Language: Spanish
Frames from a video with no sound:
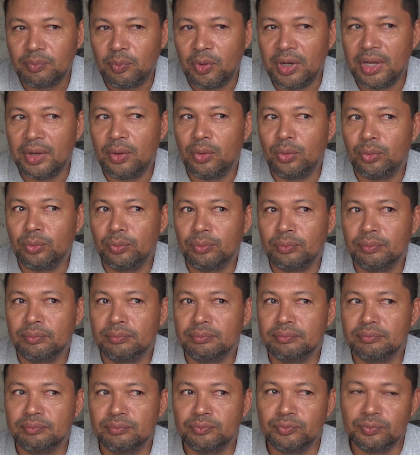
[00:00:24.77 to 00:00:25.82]
pues
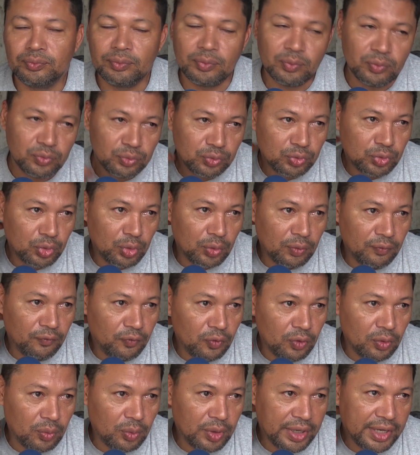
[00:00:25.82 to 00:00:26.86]
un,
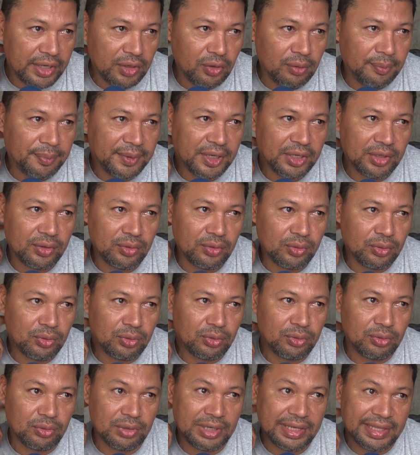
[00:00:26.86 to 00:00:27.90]
triunfo bueno,
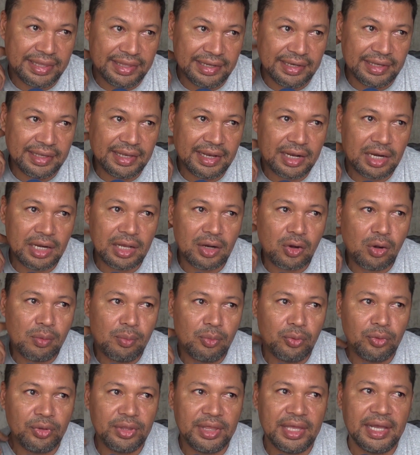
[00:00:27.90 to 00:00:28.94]
pero le diría a la
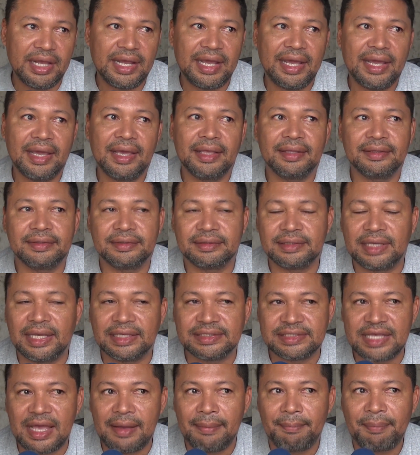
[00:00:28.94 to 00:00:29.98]
comunidad que,
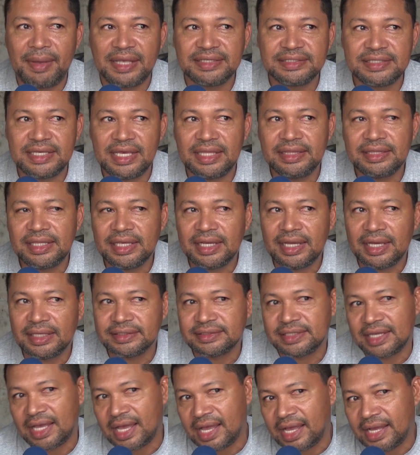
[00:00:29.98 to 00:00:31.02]
sean pacientes, que
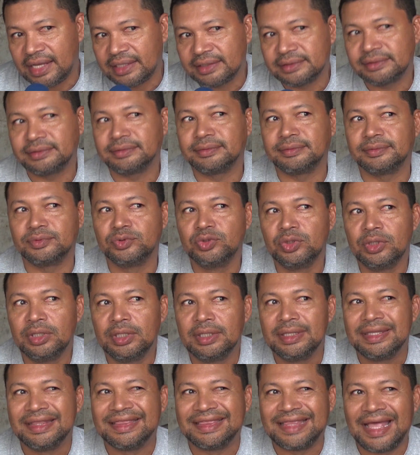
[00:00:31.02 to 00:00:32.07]
sean...
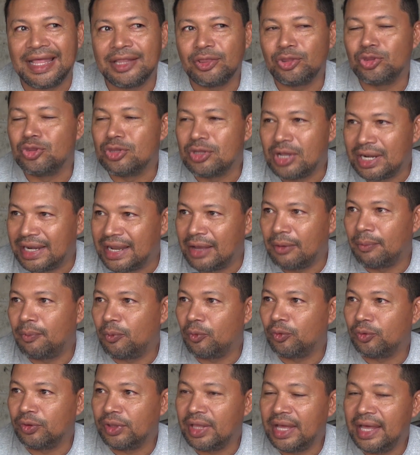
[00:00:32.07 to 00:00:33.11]
la
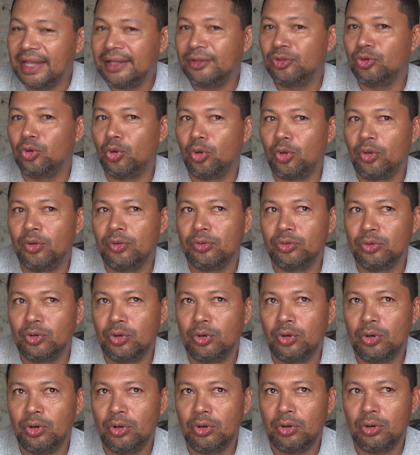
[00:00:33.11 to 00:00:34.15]
oscuridad no,
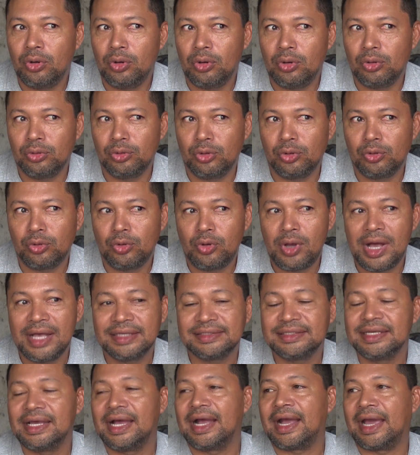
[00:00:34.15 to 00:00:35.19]
nos
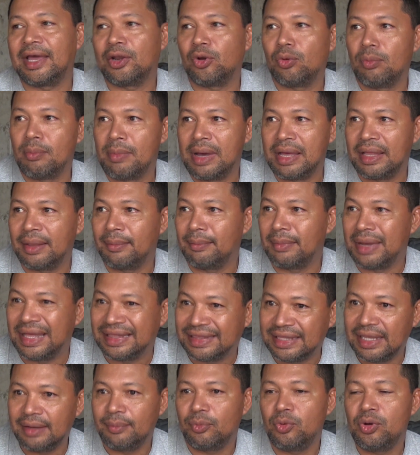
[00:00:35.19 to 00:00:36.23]
hace a que nos
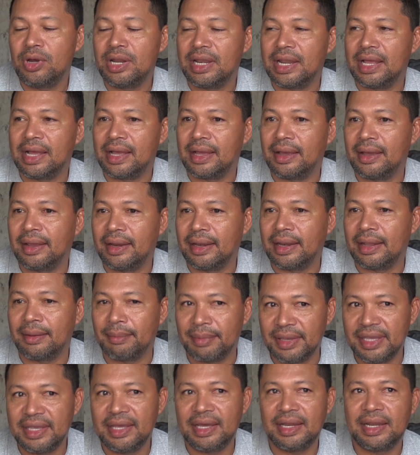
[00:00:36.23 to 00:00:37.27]
matemos en la, en la
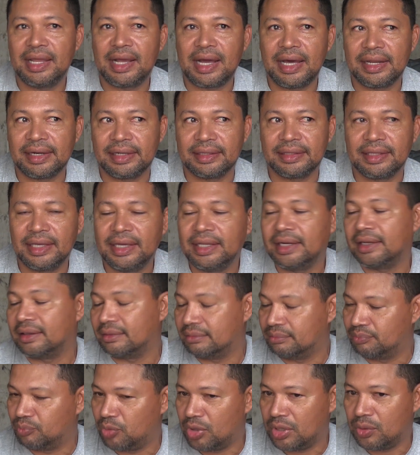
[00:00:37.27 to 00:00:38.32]
vía, en la carretera.
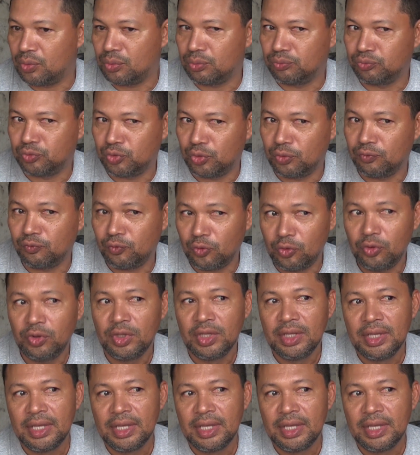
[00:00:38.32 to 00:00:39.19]
Pues un triunfo